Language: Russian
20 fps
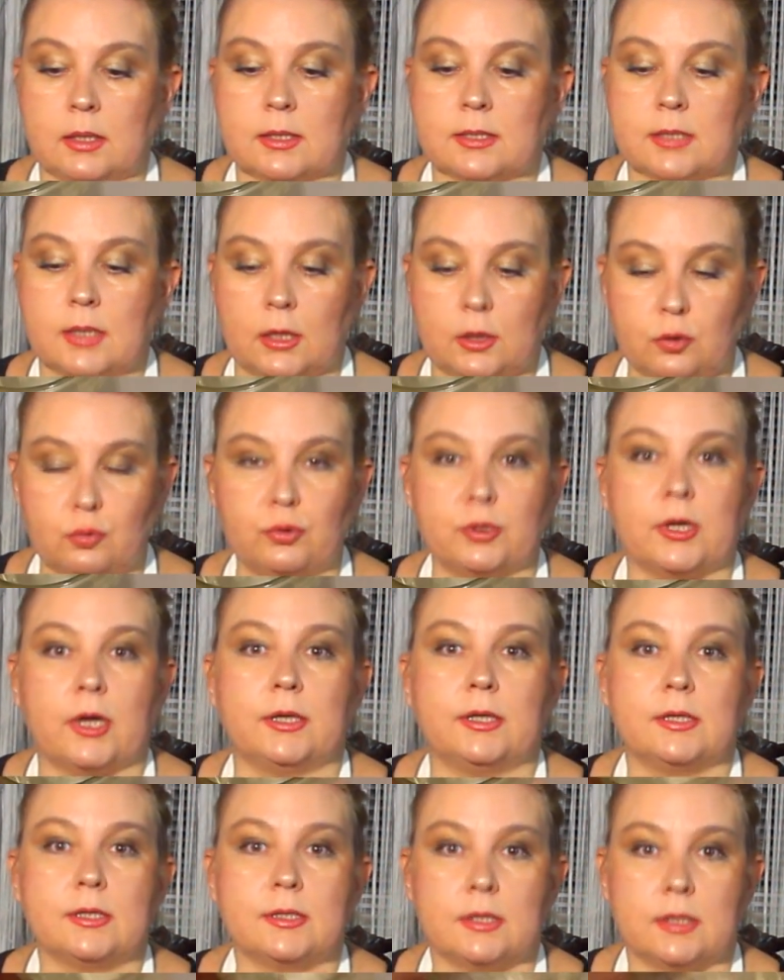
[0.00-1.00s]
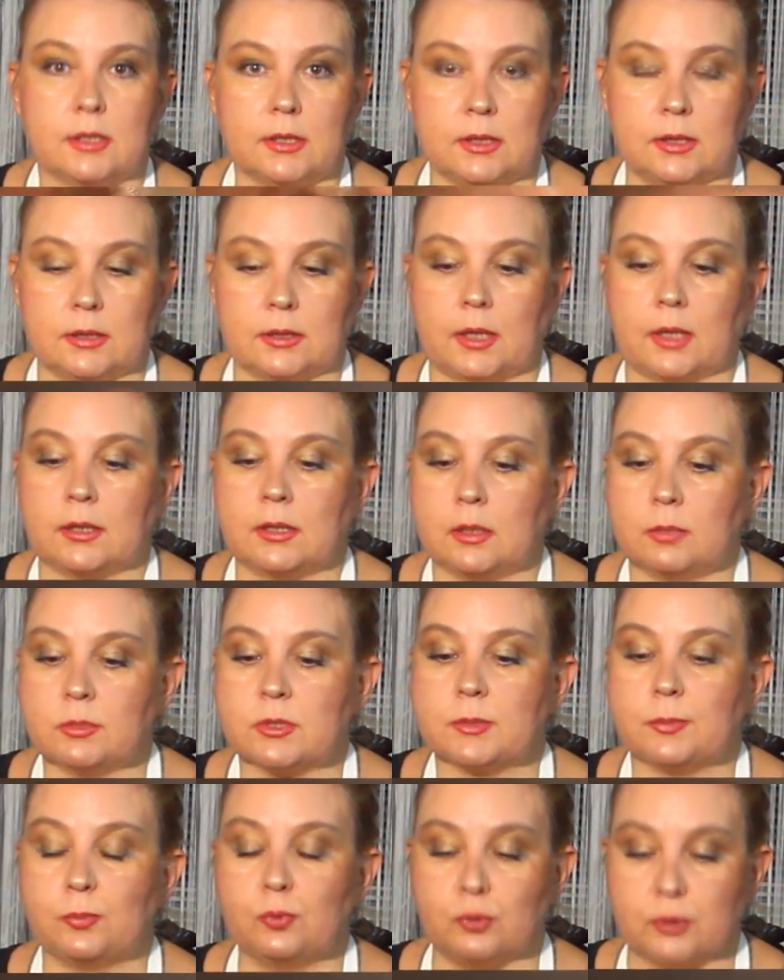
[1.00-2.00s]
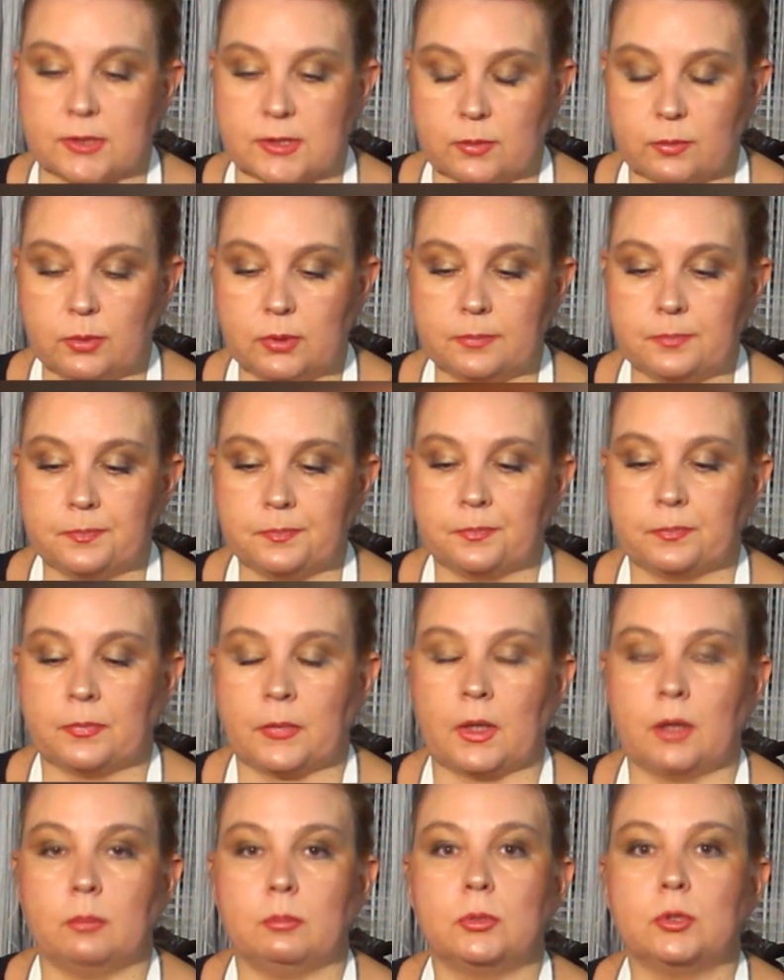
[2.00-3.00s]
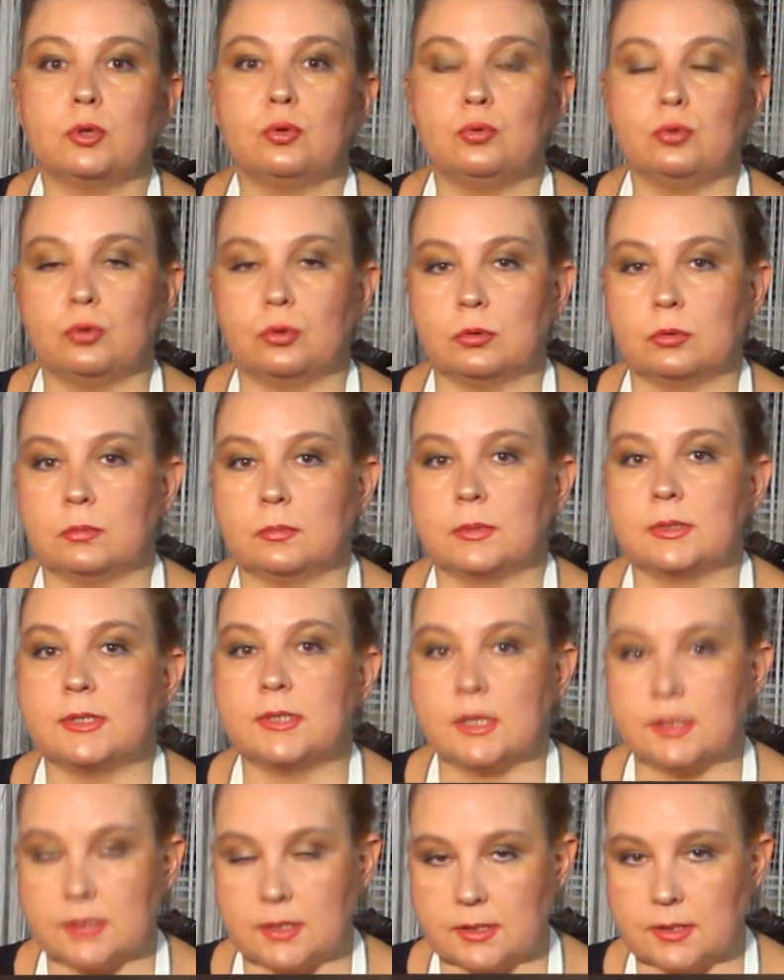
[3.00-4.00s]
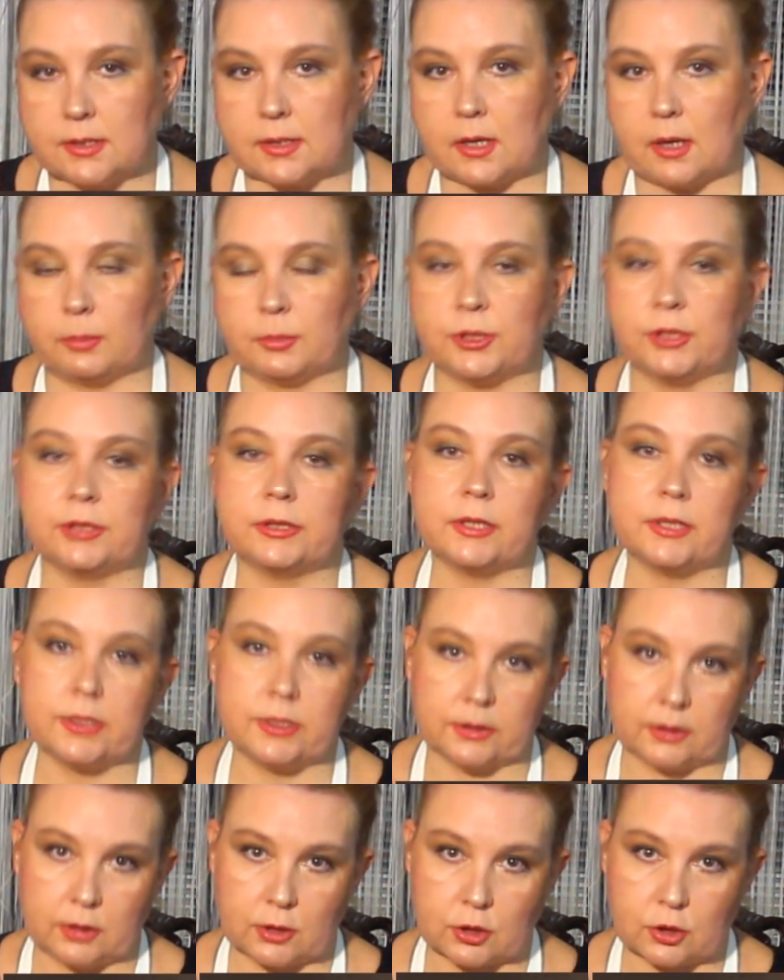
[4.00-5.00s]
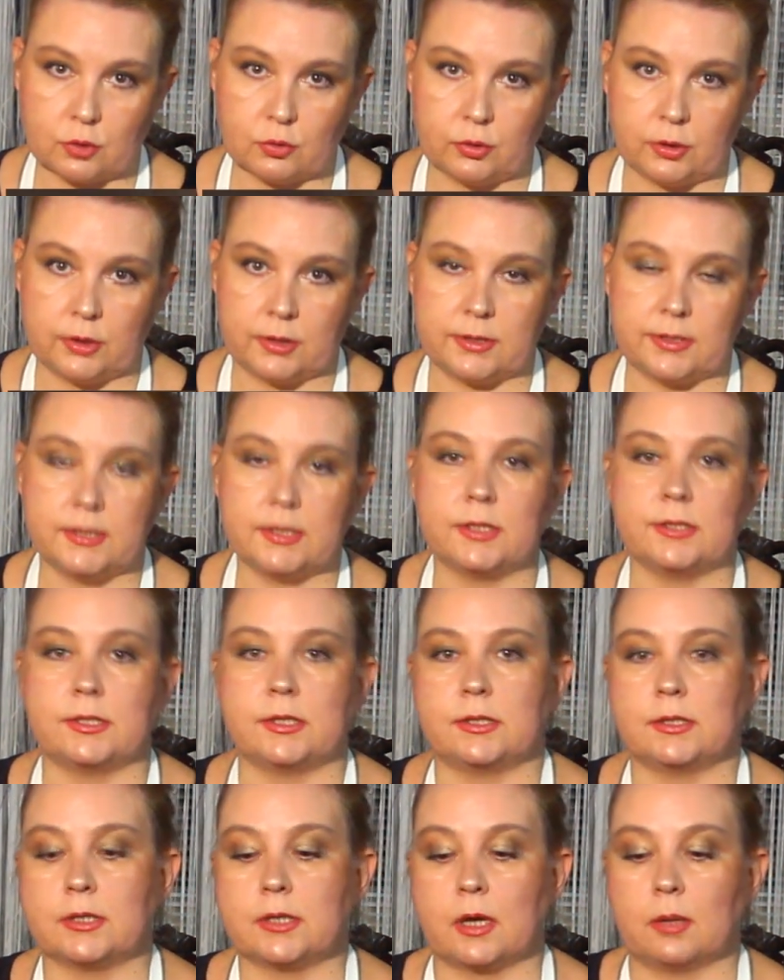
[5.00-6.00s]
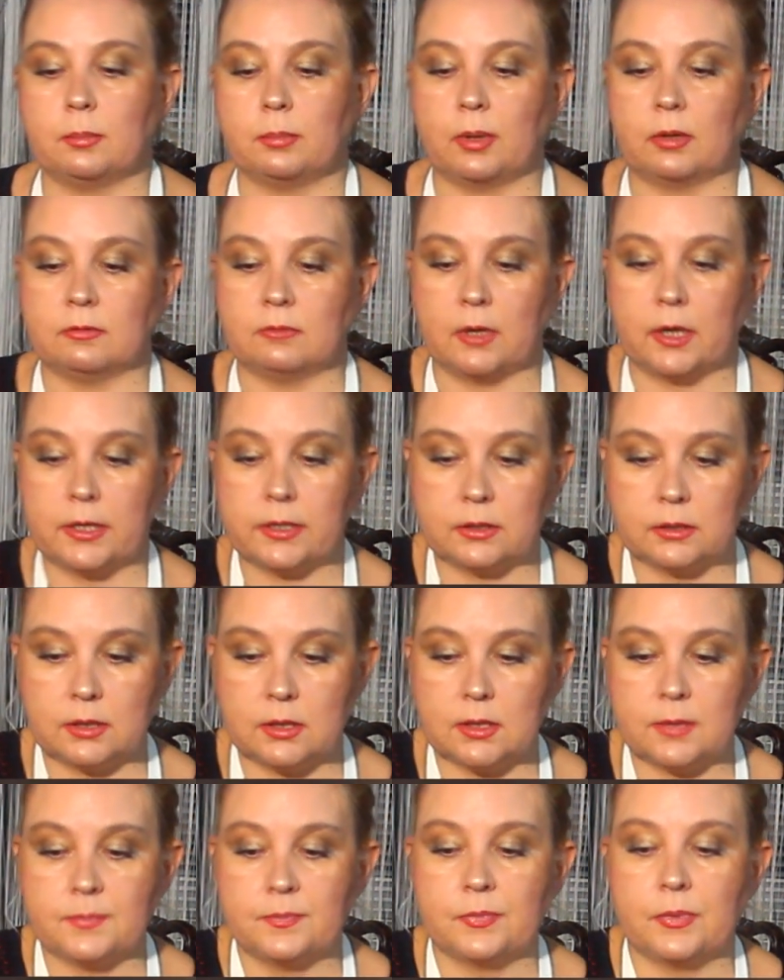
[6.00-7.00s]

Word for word: Солю я языки таким способом, беру 10 грамм нитритной соли, 10 грамм поваренной,